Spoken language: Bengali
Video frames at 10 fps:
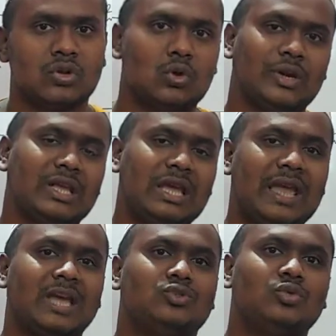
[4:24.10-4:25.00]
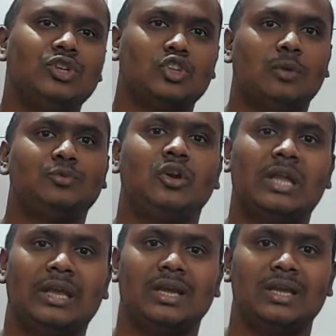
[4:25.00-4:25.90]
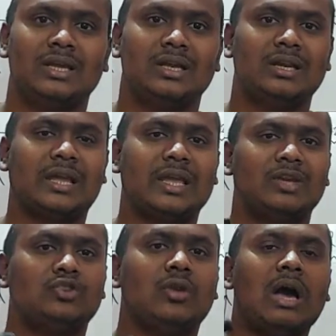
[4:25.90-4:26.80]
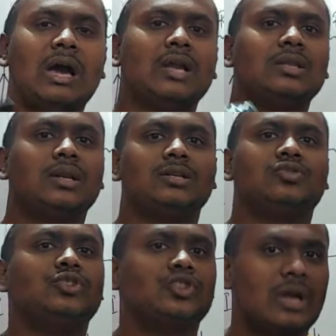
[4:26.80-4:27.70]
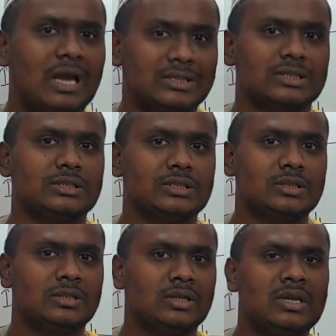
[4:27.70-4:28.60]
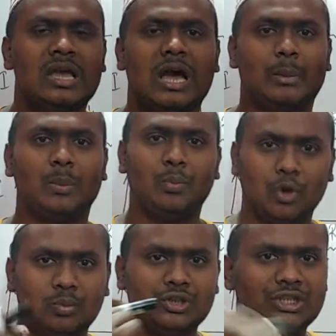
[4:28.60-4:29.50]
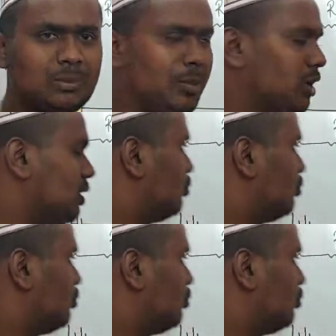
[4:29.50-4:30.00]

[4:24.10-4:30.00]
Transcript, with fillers: ওইটা কি এক সুইচে সব চলে নাকি এর জন্য আলাদা আলাদা সুইচ আছে আমরা পরবর্তী যে পার্টটা